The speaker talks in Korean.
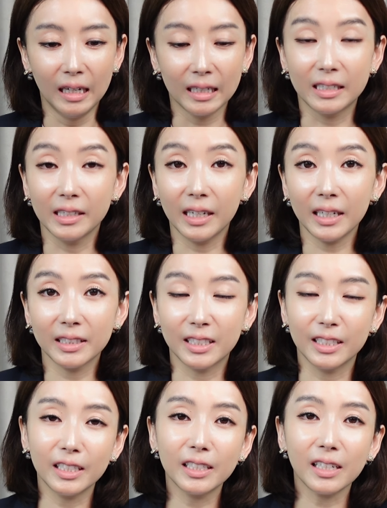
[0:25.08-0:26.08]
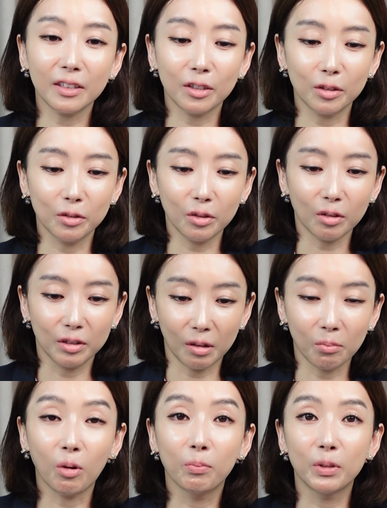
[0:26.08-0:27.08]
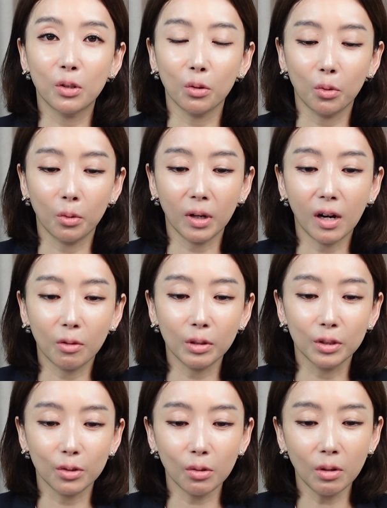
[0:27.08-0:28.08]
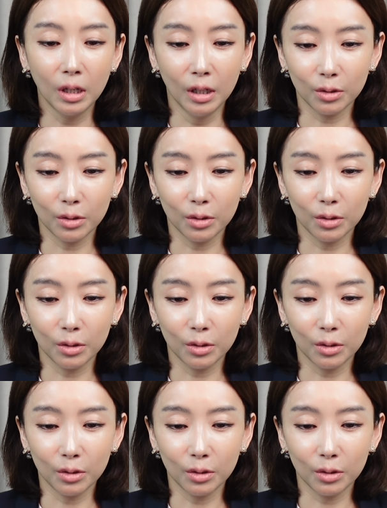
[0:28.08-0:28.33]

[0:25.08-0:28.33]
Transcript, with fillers: 그의 지지자들은요, 그냥 뭐 미쳐 돌아가고 있죠?